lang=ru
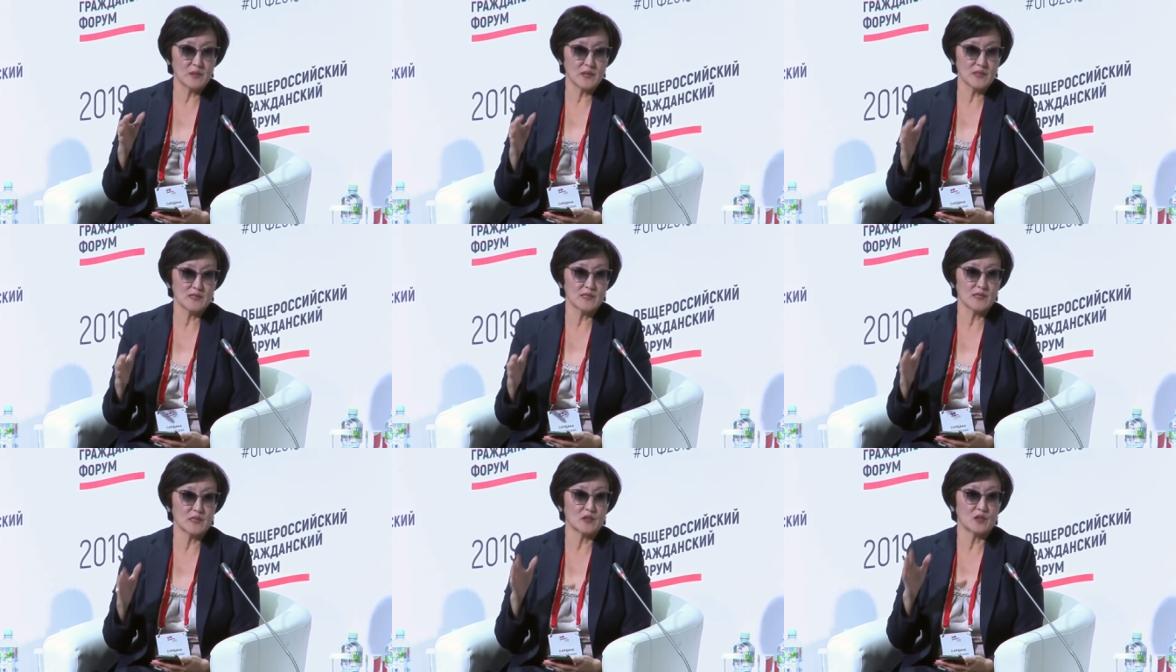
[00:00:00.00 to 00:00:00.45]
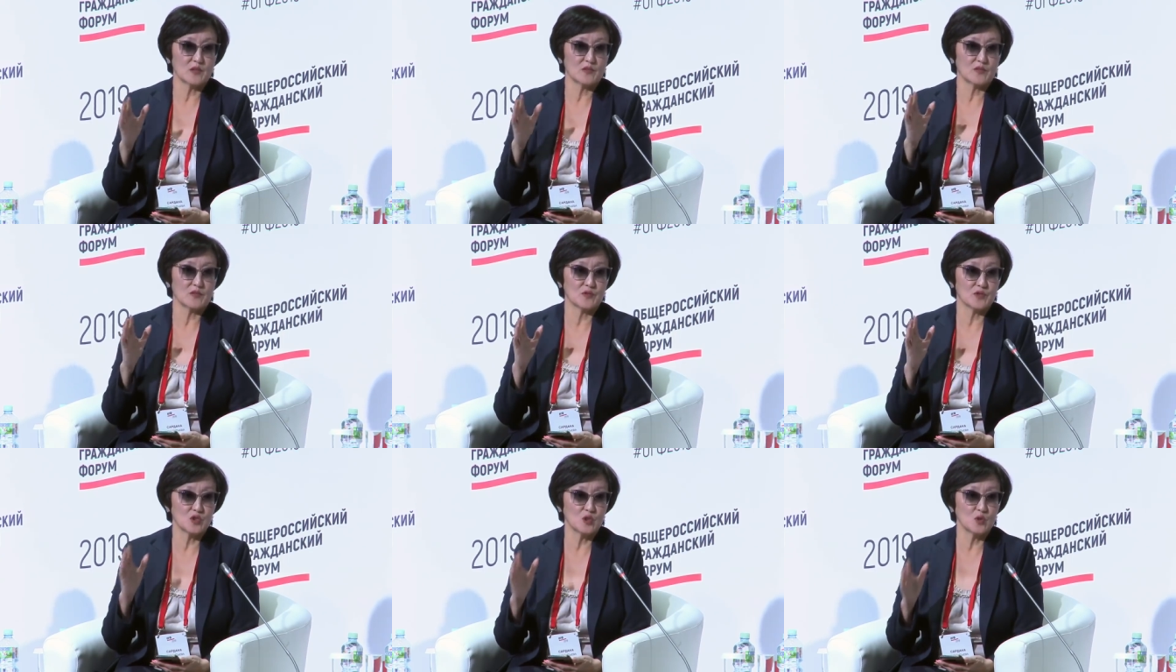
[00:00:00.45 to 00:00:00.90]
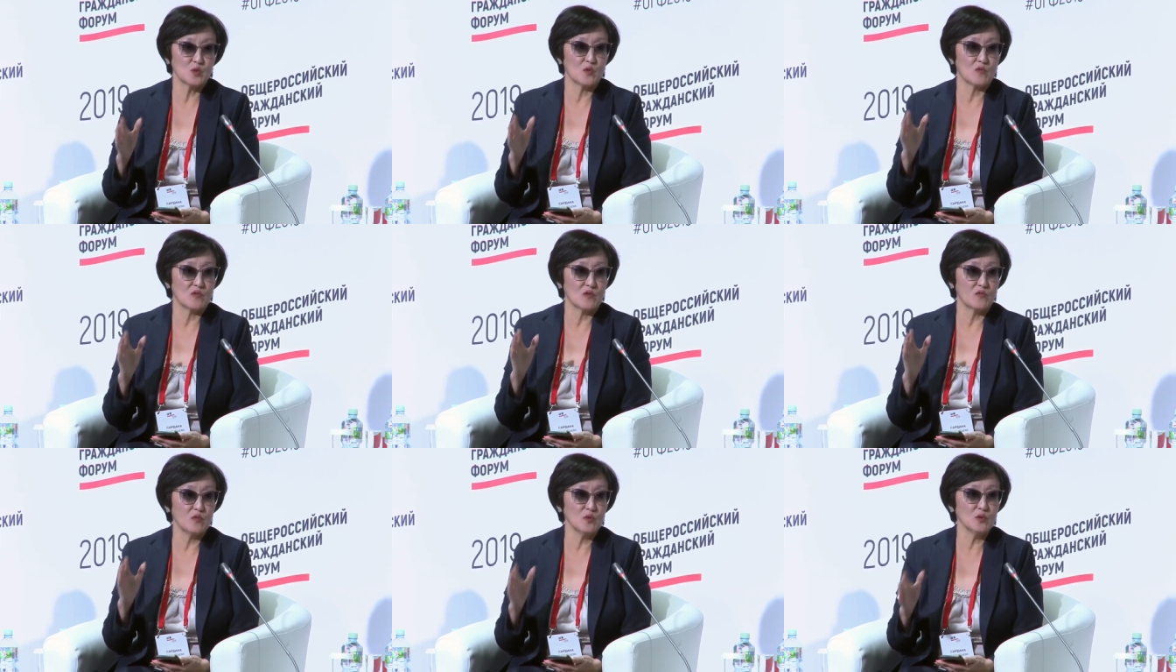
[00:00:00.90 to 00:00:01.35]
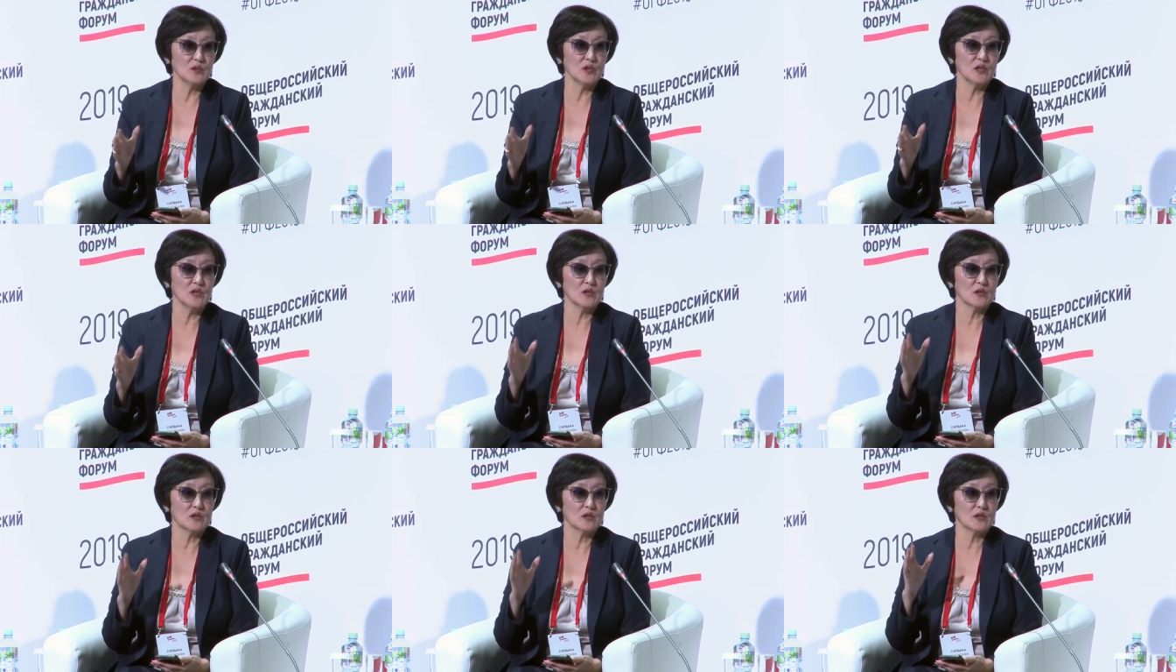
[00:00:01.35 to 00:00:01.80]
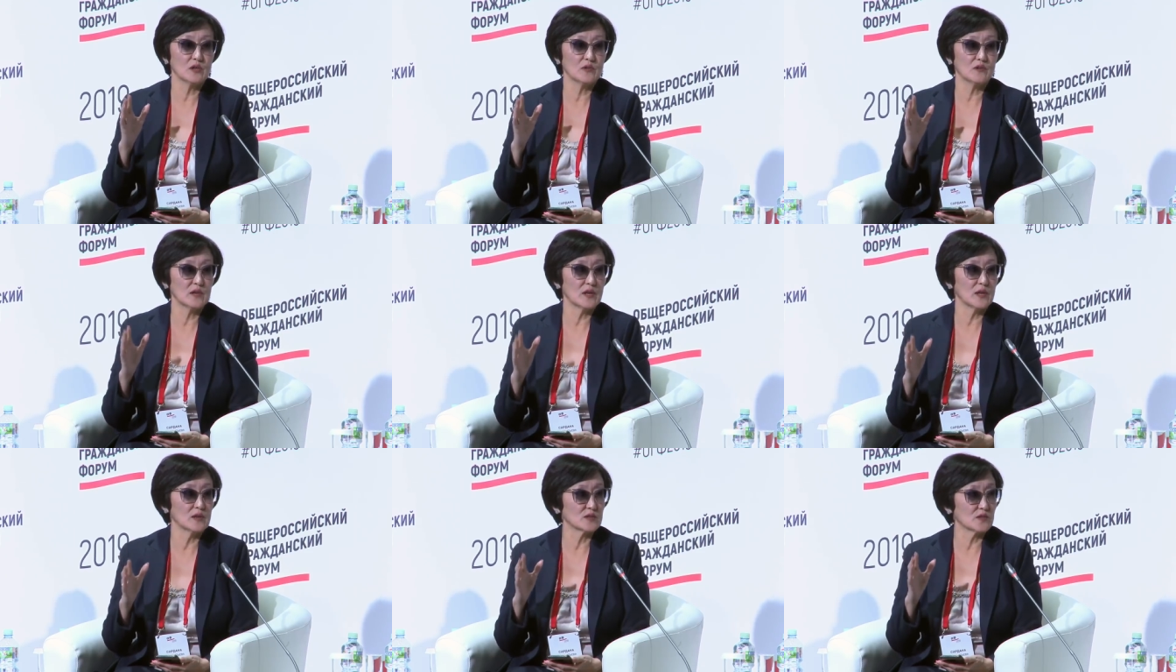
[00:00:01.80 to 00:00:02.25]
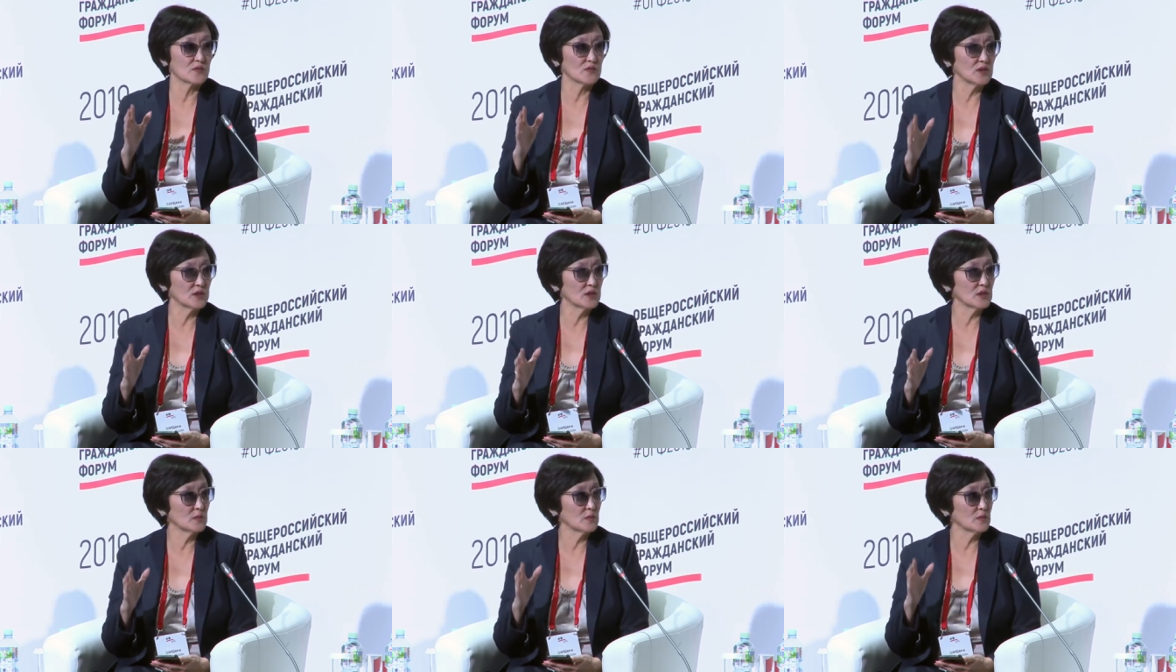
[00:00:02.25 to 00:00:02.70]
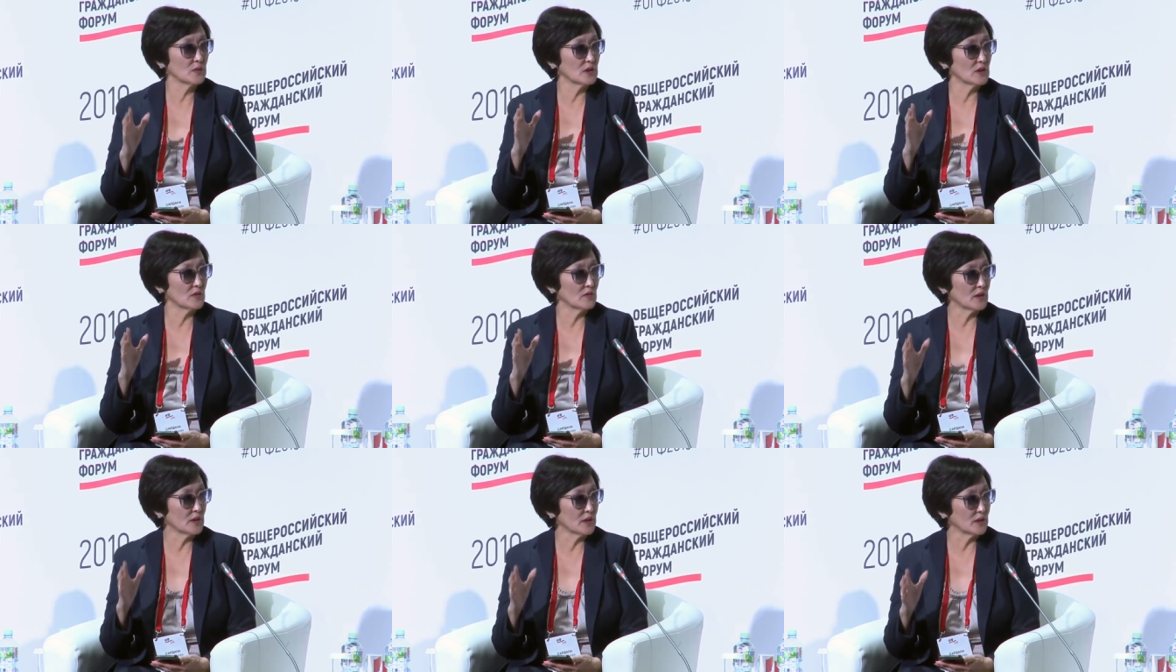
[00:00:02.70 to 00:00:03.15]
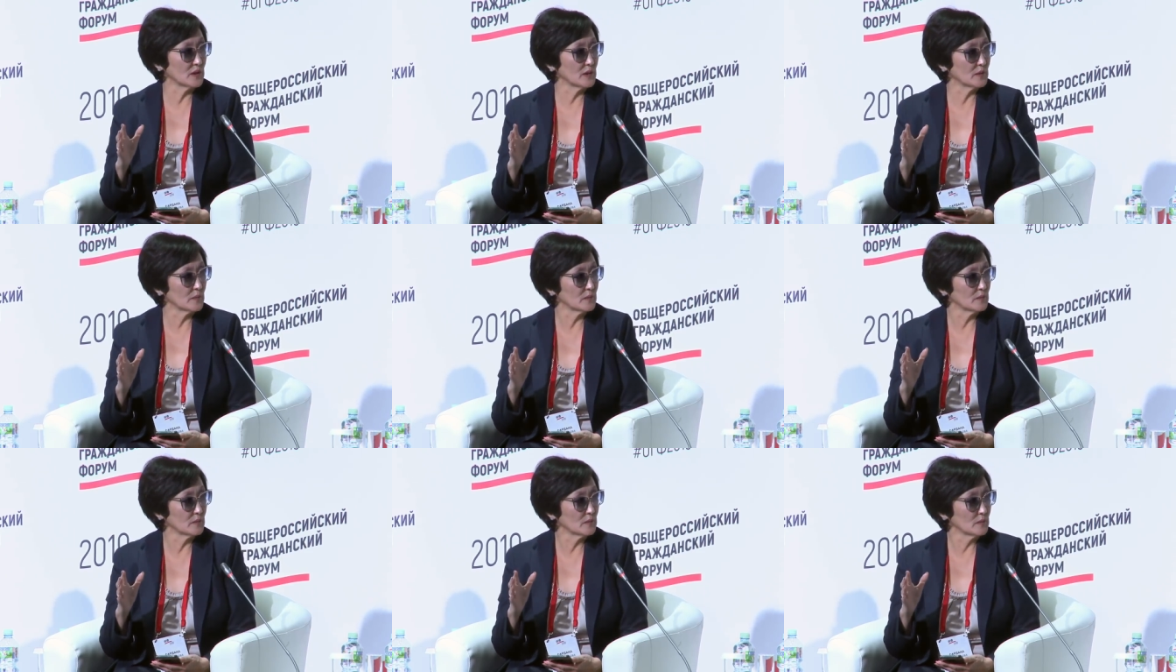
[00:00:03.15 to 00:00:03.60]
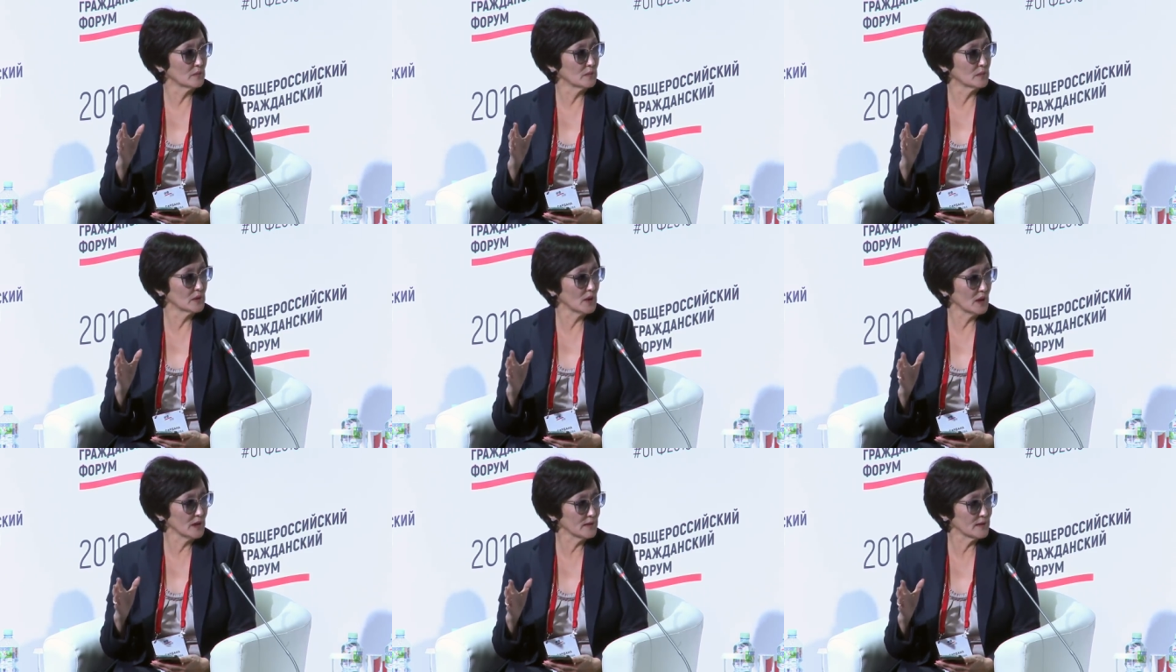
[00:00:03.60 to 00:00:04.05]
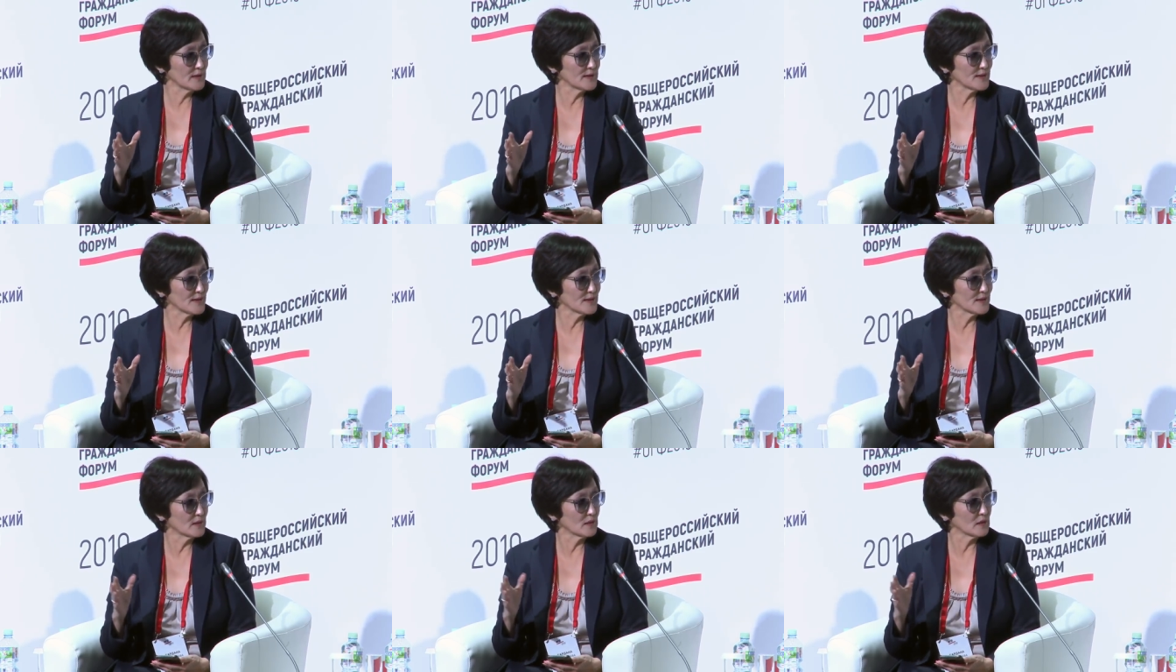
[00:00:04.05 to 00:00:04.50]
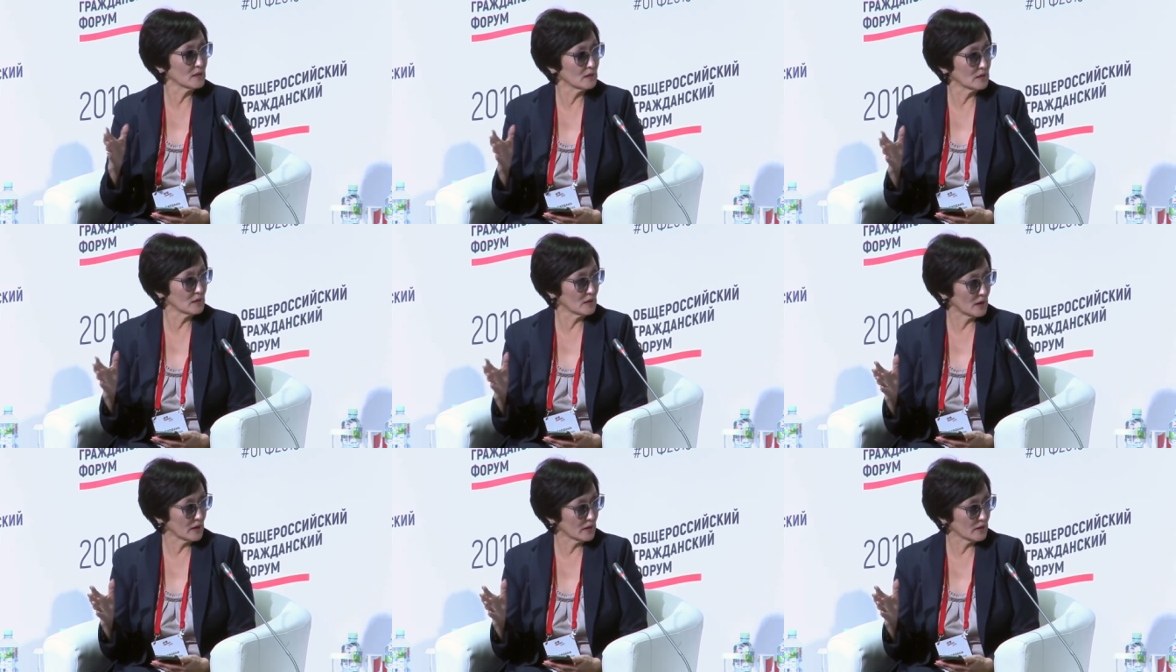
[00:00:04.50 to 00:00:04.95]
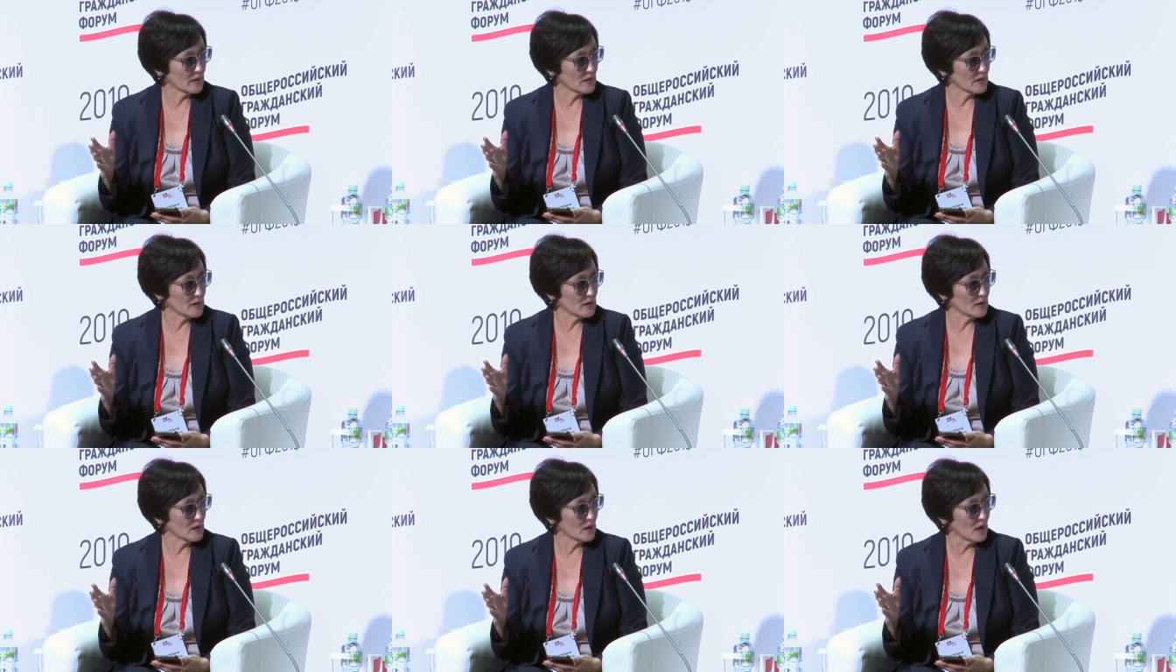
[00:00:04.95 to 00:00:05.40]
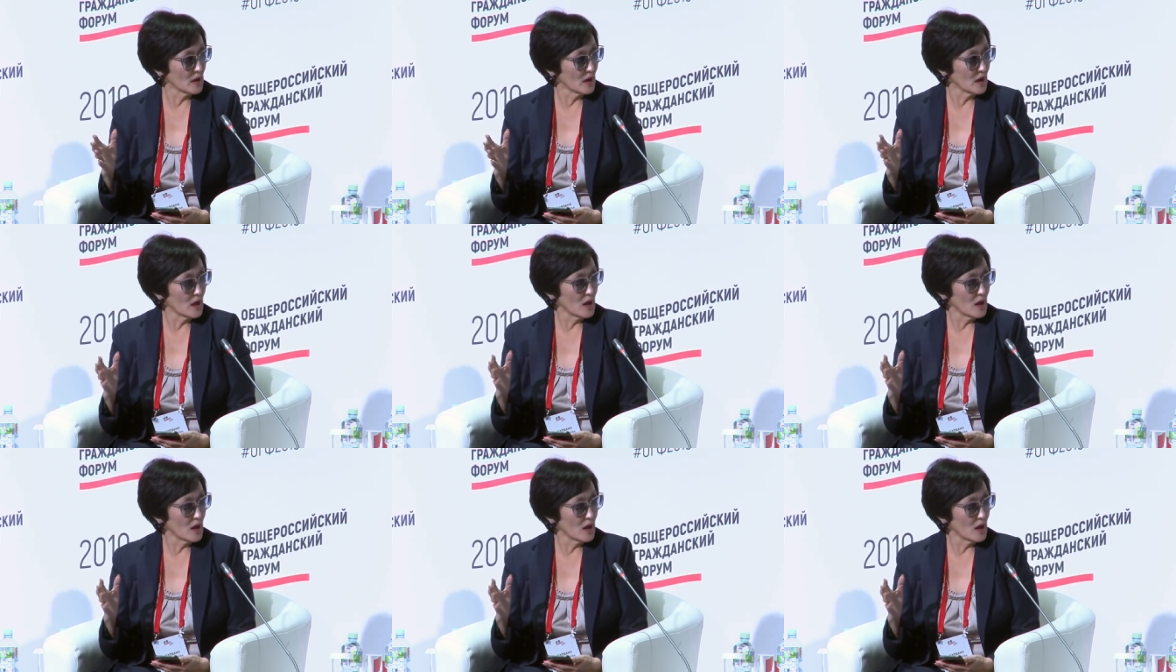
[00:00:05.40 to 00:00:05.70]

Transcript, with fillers: а, жилого фонда является ветхим и аварийным. Данность? Данность.